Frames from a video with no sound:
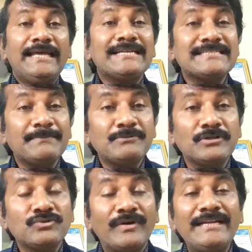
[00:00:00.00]
ఎక్సెప్ట్
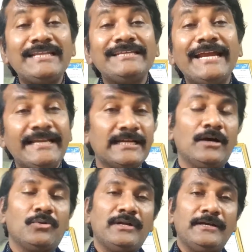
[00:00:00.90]
ట్వంటీ ఎయిట్
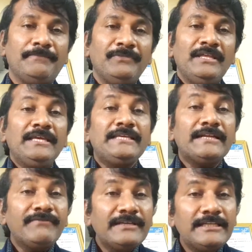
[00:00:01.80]
కాకుండా
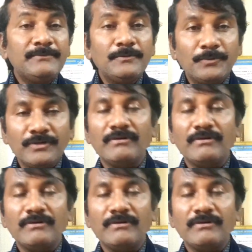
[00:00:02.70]
ఇరవై ఎనిమిది పుట్టిన